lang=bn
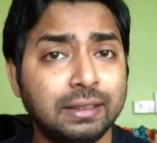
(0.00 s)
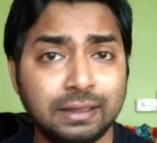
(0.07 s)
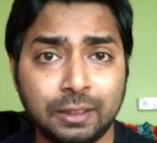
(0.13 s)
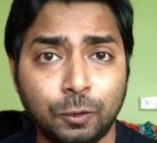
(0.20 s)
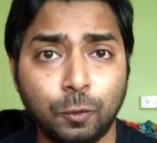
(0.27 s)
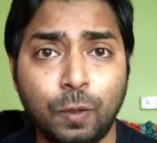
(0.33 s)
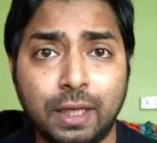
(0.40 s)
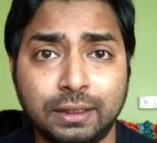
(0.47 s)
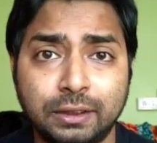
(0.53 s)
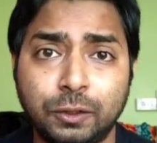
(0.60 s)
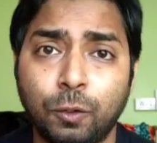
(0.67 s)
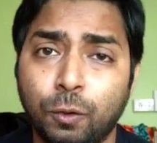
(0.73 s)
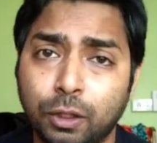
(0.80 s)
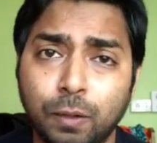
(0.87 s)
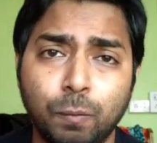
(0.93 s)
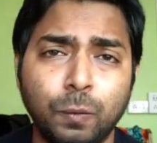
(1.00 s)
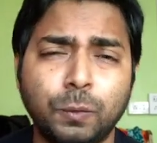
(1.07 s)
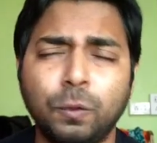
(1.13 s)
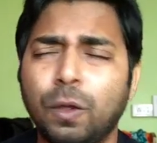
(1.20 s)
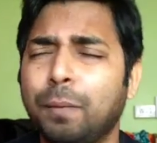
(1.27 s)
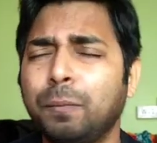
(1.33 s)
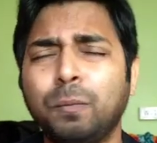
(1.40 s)
সিনগুলো আসছিল অনেকে
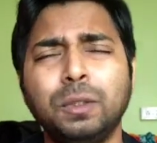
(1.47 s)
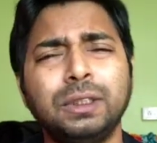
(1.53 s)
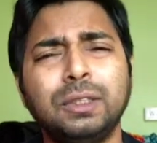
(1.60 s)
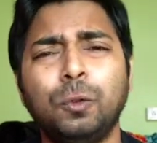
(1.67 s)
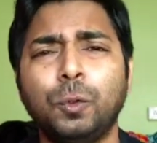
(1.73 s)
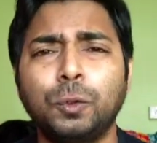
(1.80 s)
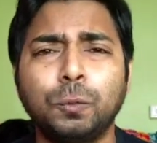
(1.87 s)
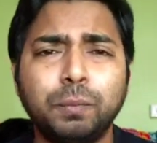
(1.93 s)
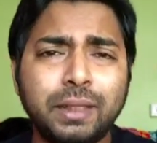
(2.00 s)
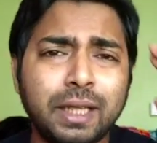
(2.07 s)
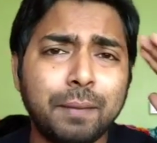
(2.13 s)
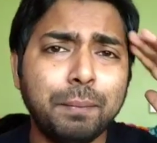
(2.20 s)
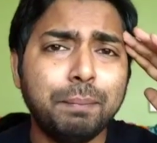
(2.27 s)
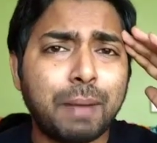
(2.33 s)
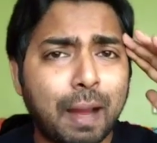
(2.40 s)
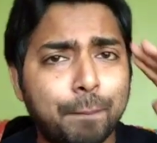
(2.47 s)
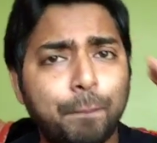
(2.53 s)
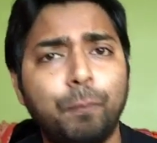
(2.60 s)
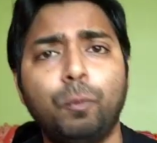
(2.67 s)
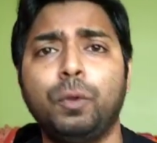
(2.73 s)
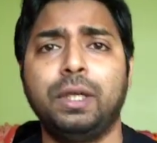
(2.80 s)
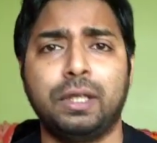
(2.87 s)
বলছিল আমি বলছি ওইসব দিকে আমি
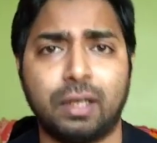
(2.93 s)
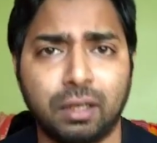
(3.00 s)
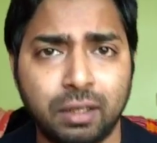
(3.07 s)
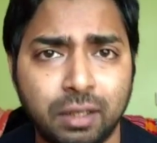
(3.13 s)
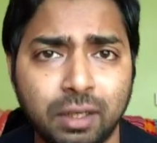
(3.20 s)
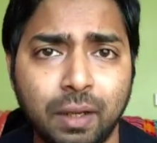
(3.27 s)
ভাববই না